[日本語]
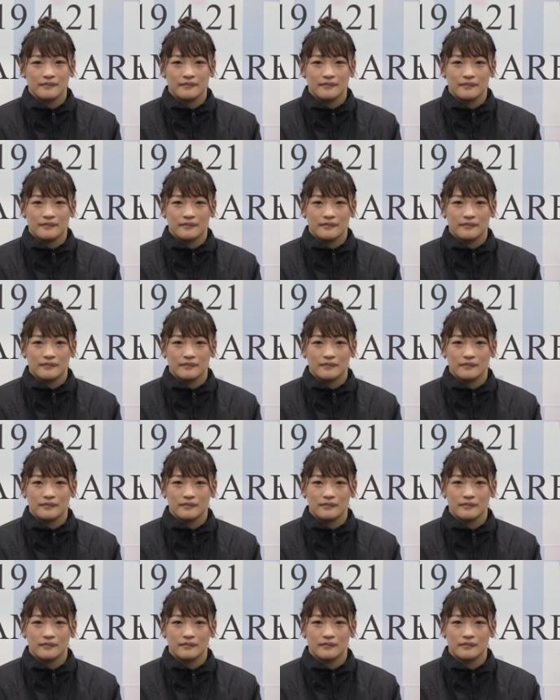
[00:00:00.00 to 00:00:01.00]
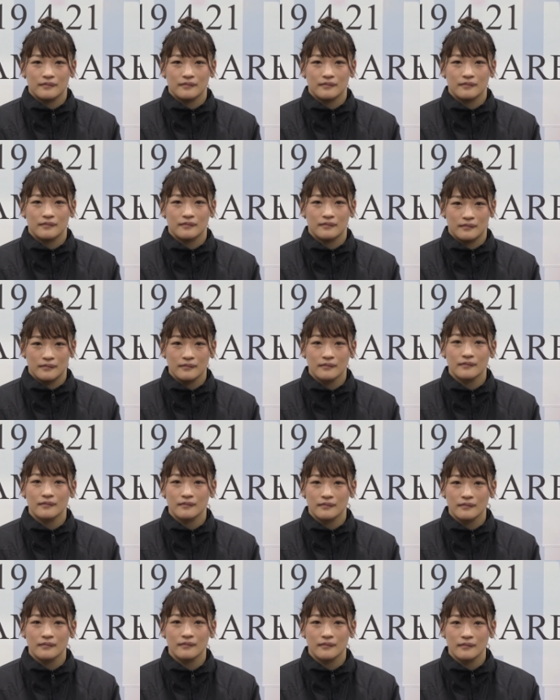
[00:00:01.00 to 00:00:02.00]
あの戦ってみて、えー、
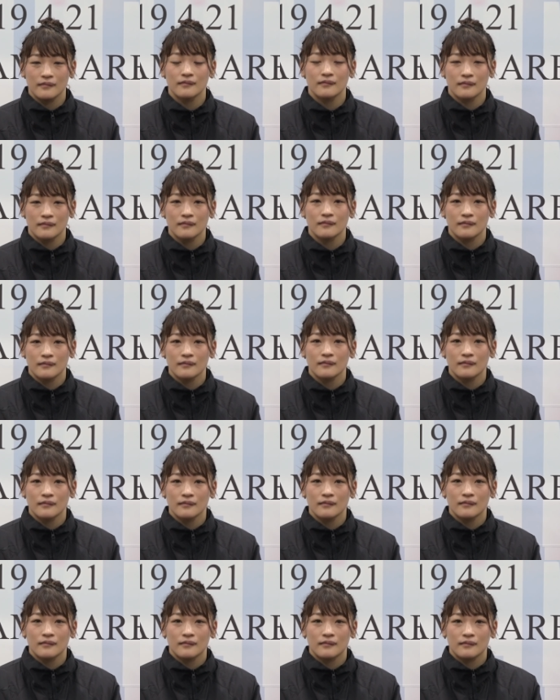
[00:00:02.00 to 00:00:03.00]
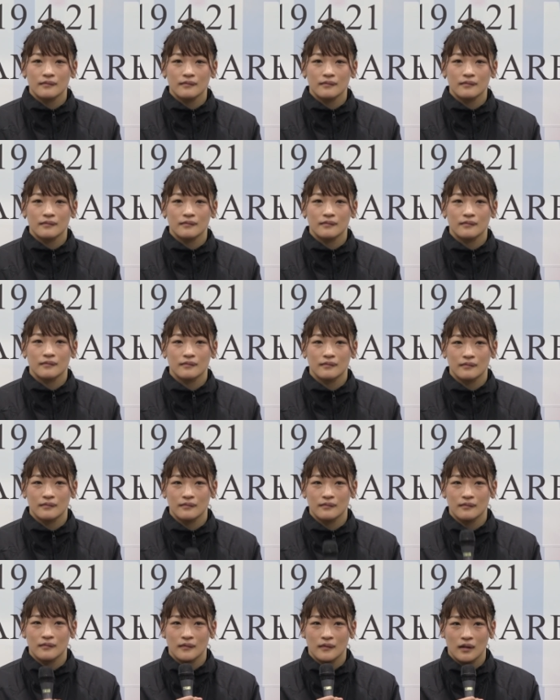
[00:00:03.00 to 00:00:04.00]
サマンス選手の印象はどうでしたかい
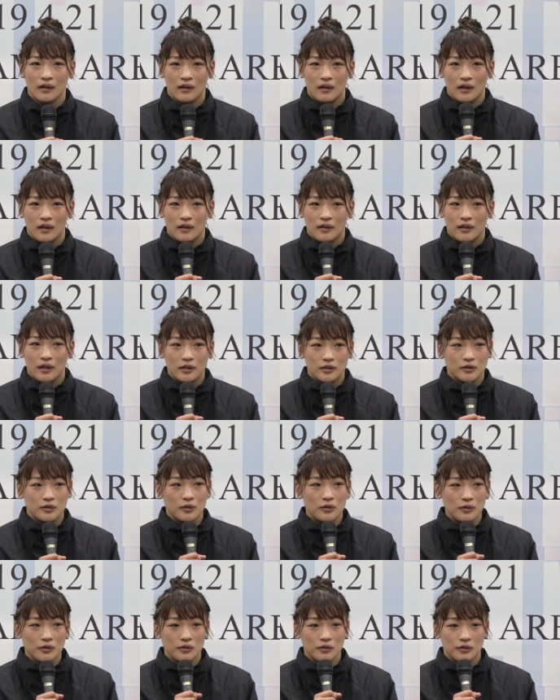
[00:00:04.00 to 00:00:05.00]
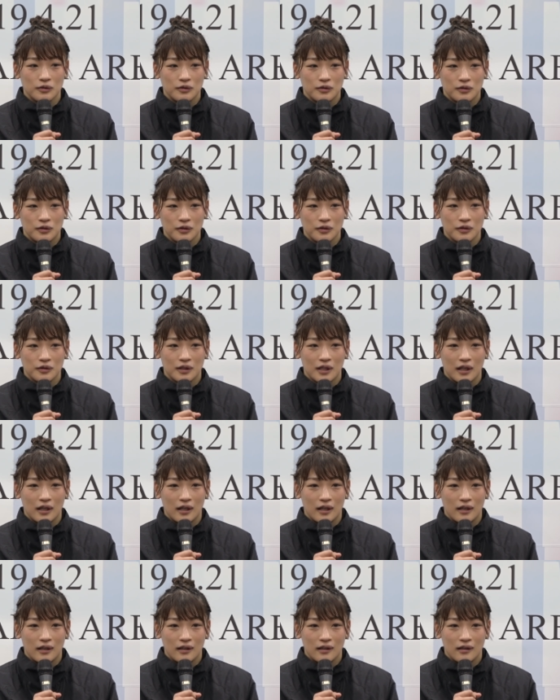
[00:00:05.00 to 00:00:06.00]
やすごく強く
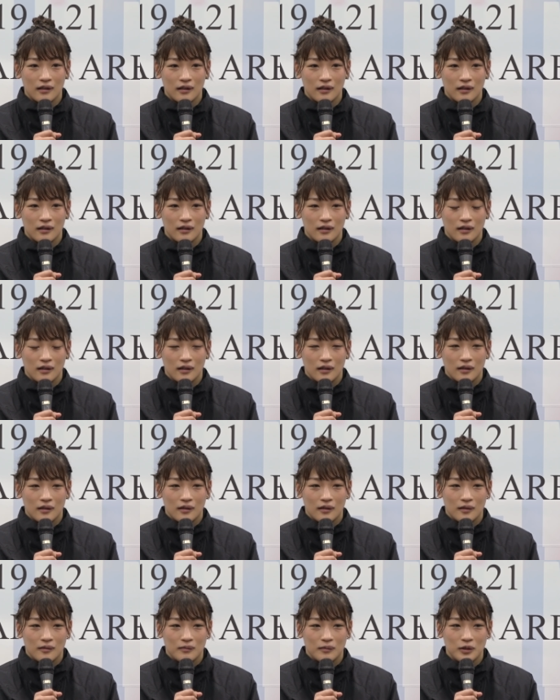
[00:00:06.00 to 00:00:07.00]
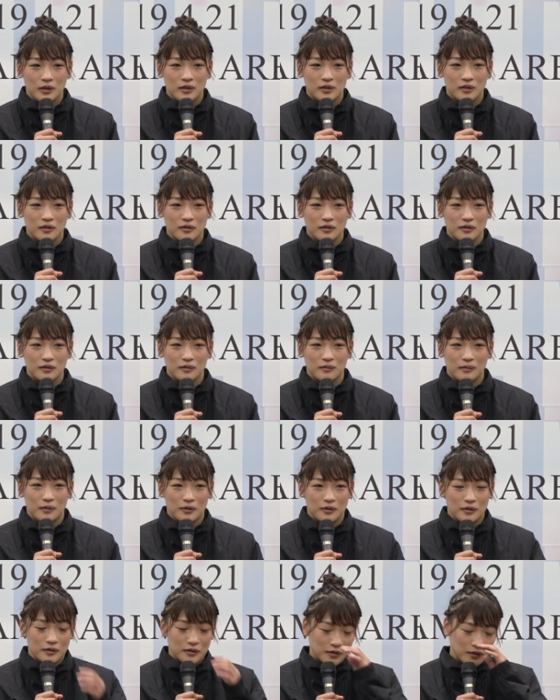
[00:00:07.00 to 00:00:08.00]
てもういつ
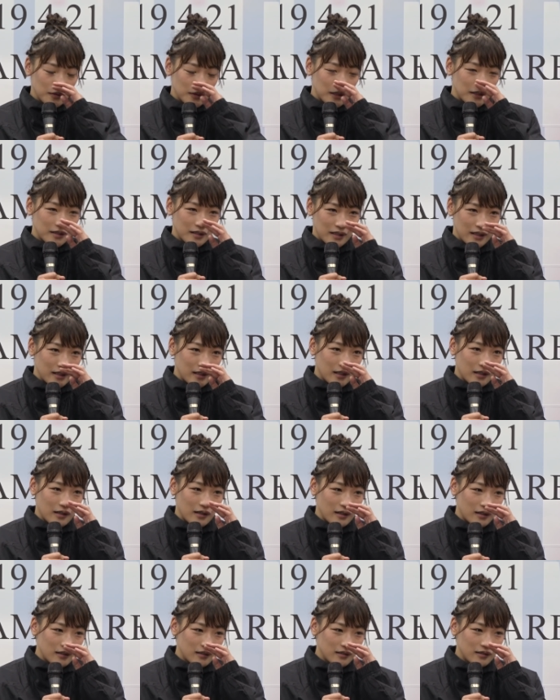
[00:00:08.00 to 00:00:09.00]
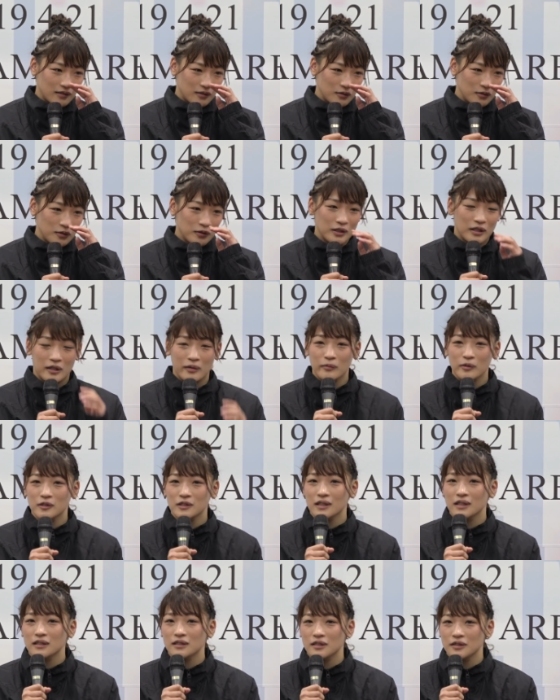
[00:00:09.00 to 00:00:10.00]
もそうですねなんか本当に気持
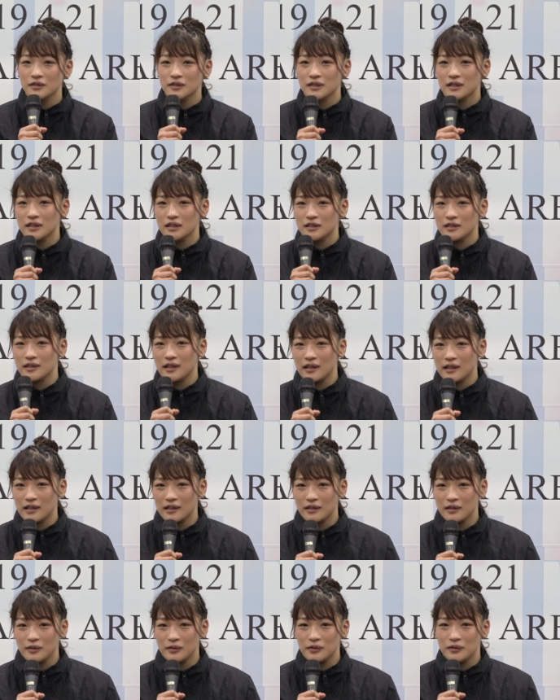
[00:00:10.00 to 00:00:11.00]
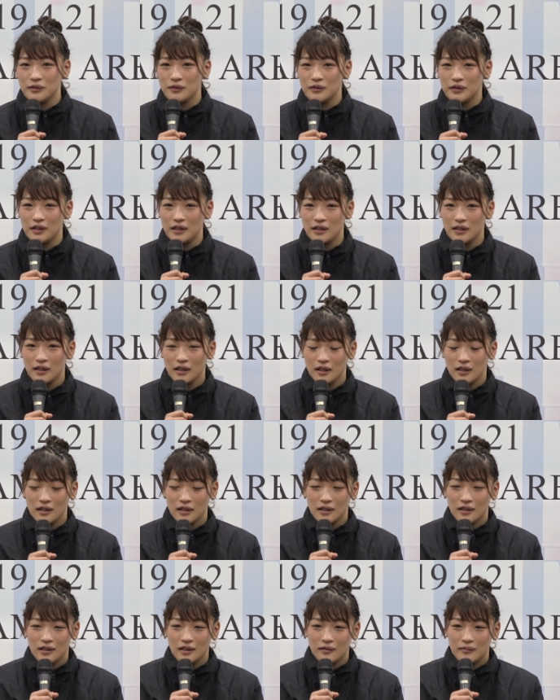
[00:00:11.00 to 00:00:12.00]
ちが強い選手だなっていうふうに
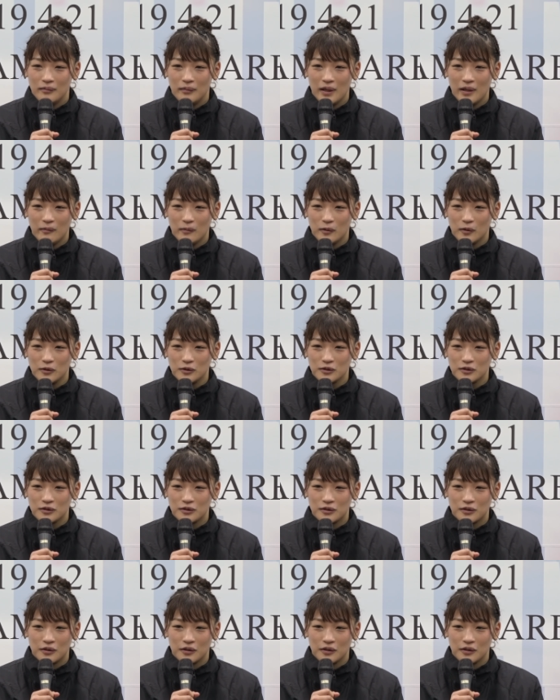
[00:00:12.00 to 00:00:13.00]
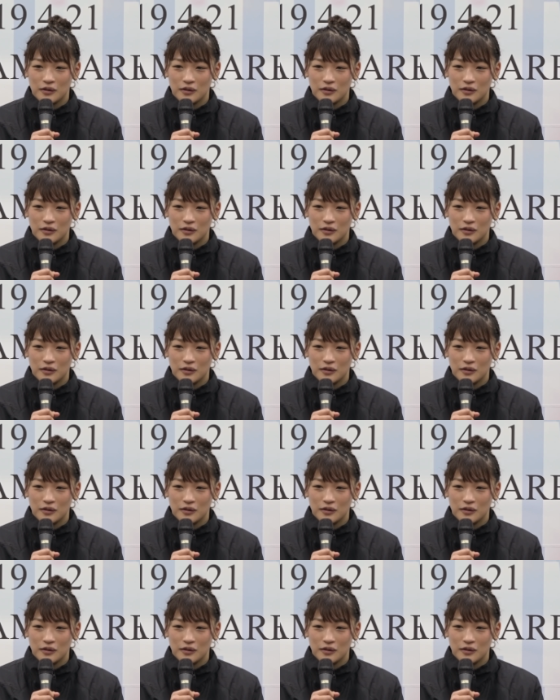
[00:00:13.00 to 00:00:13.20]
目もずっと